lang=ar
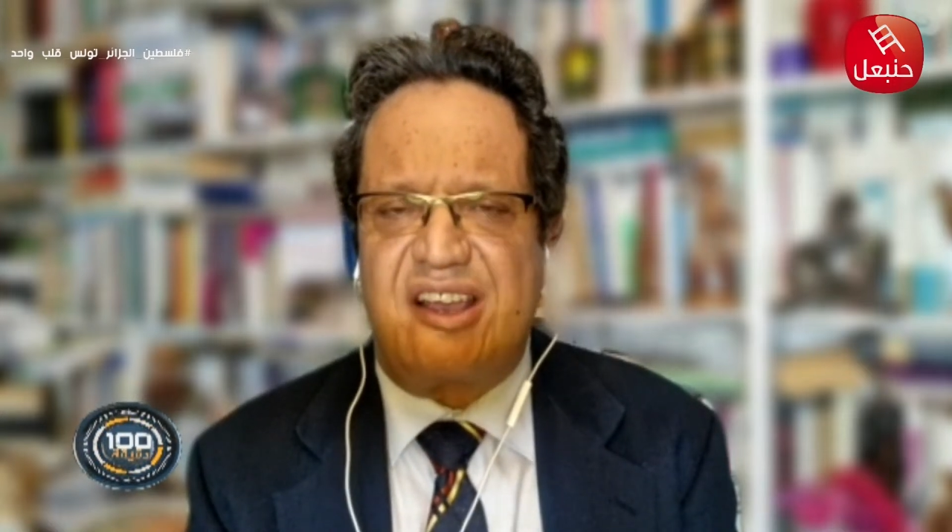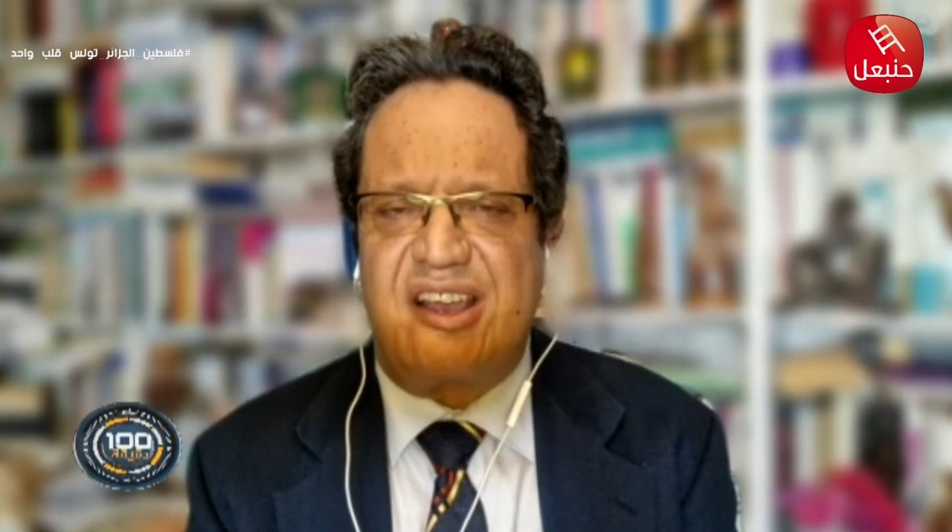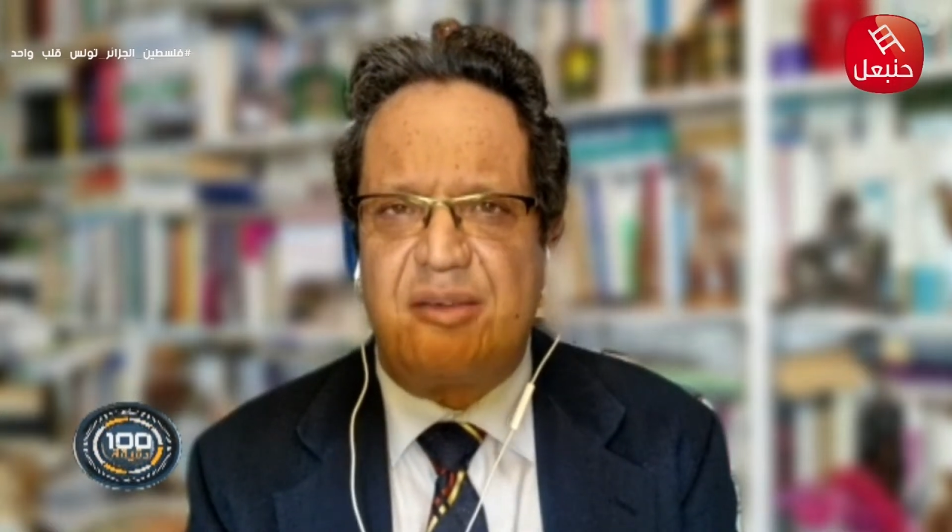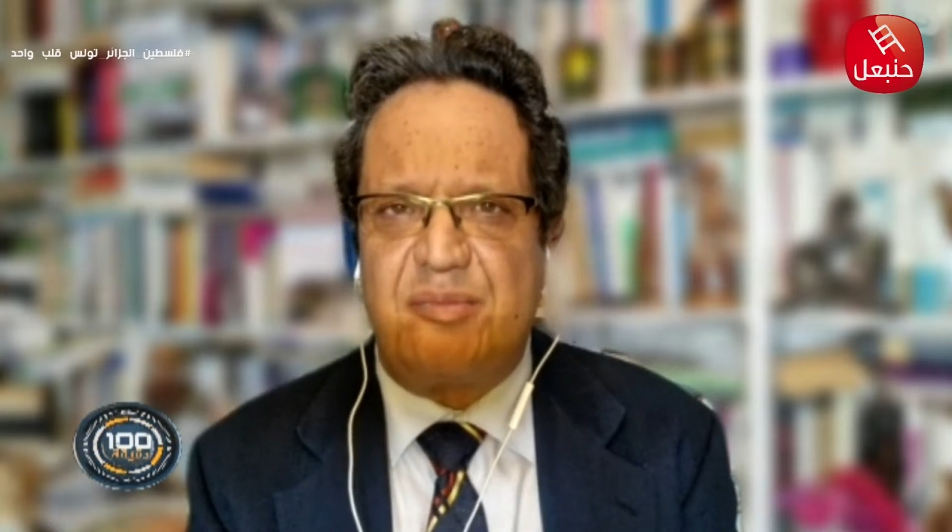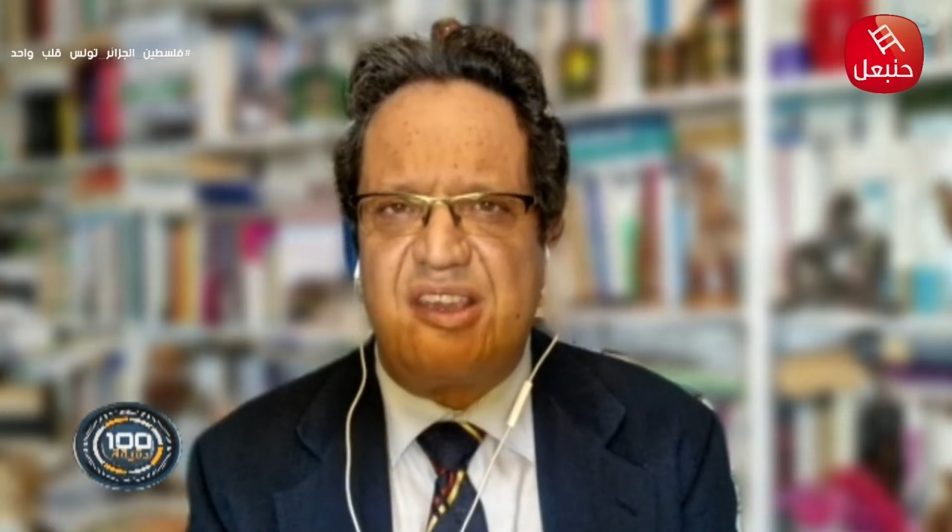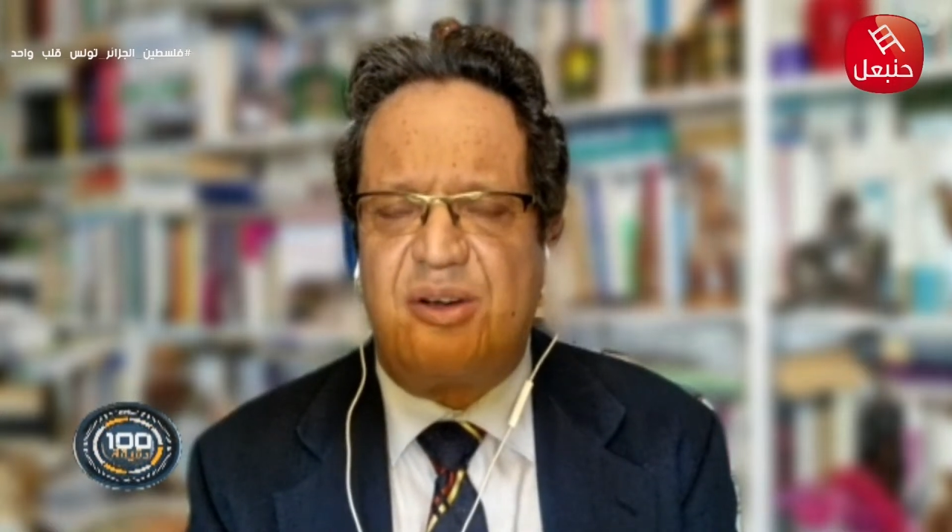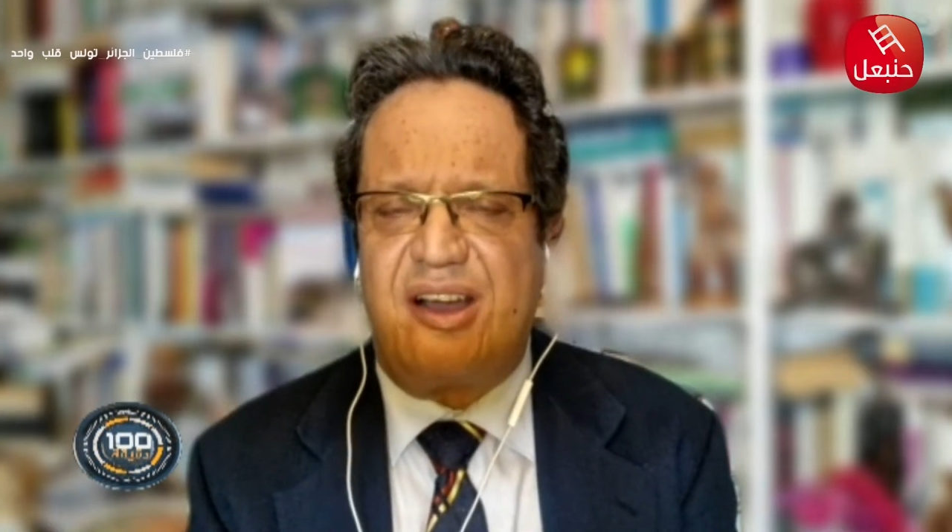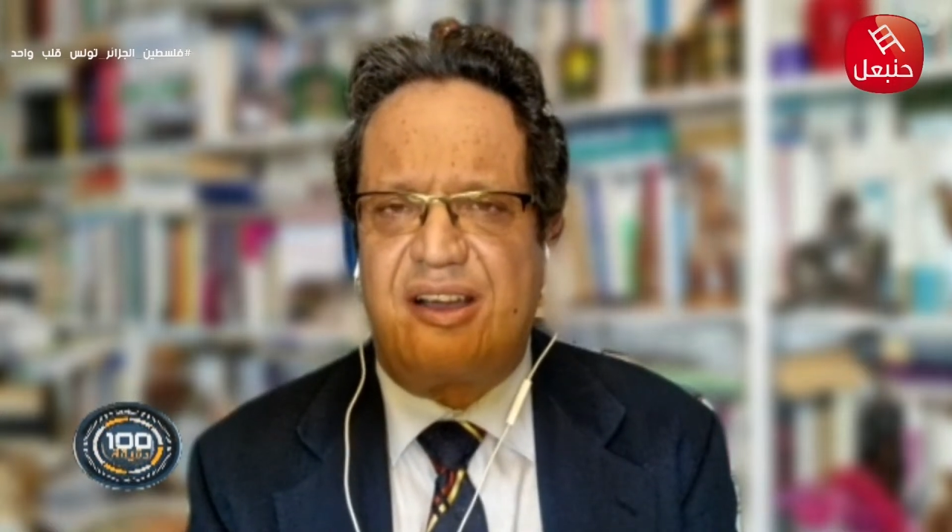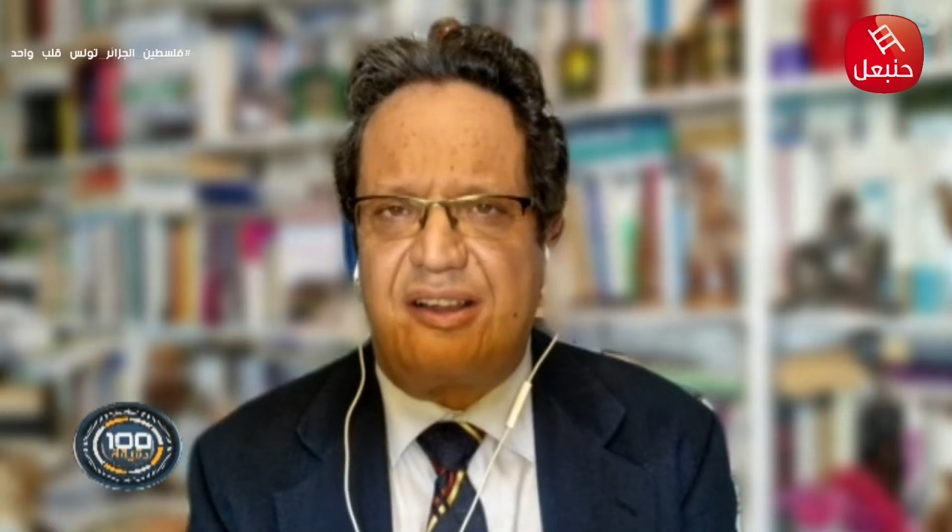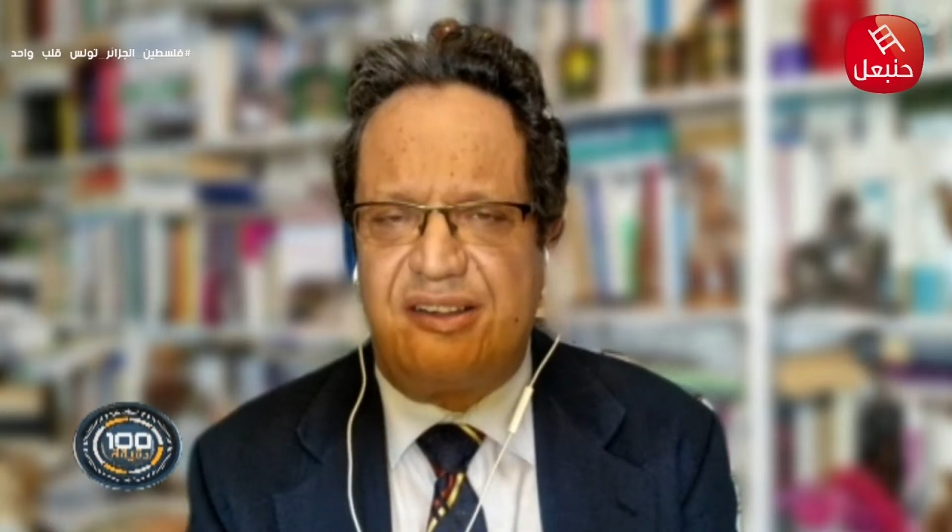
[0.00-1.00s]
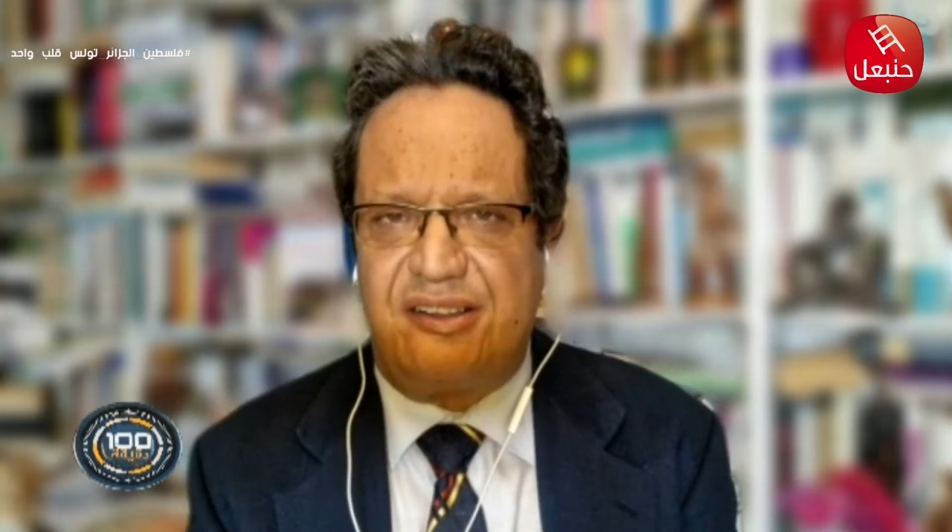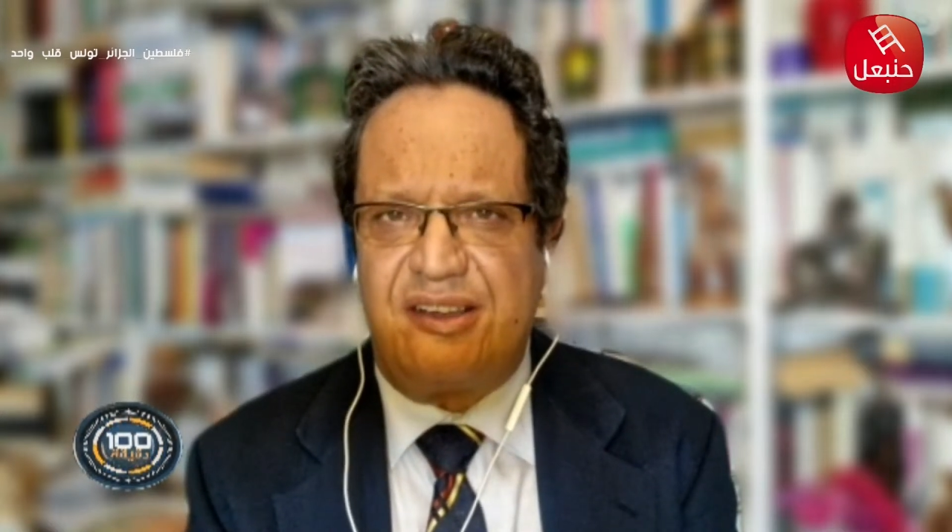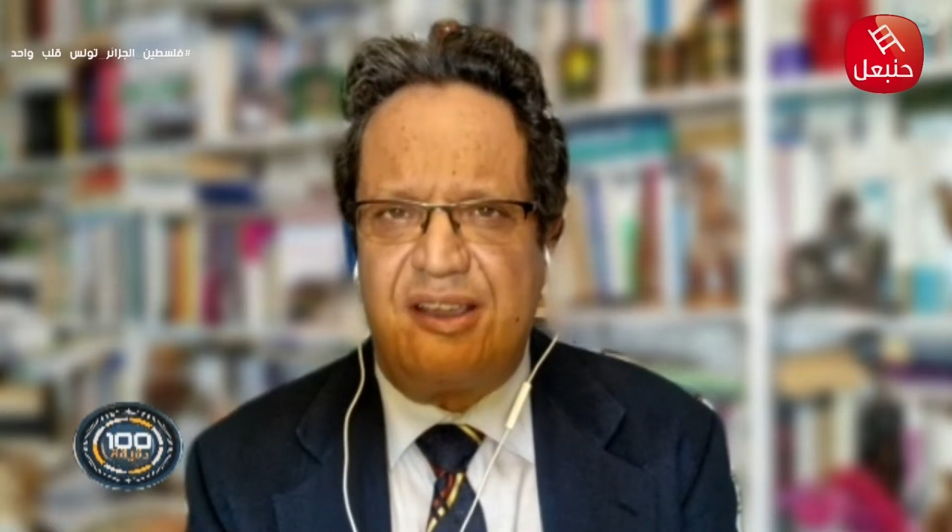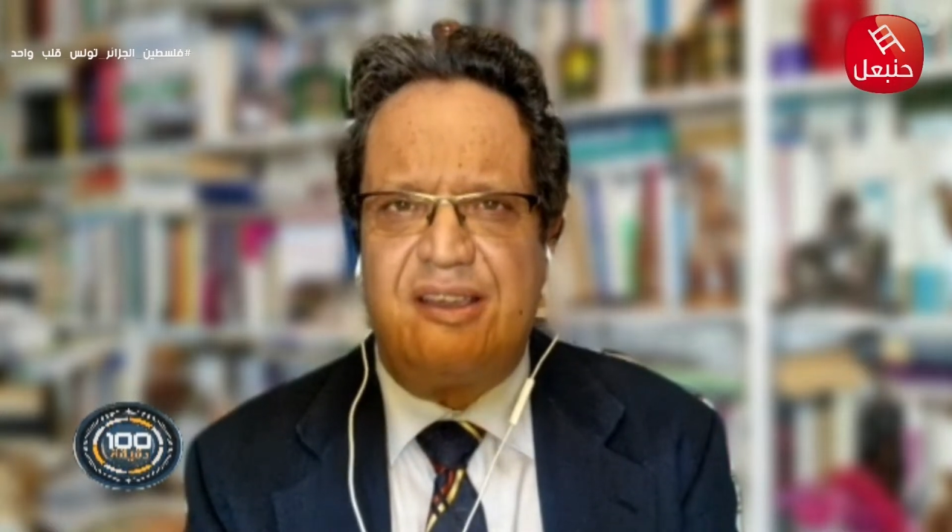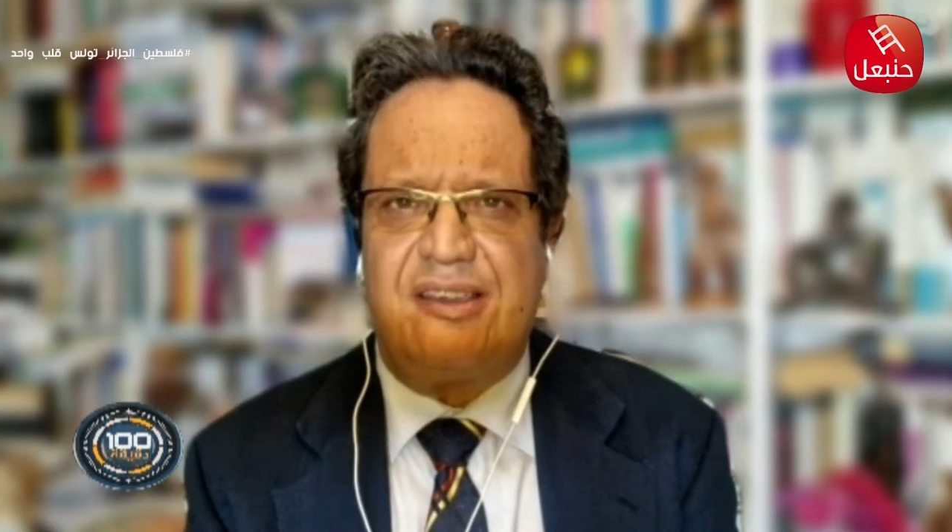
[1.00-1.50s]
أغلبية وأقلية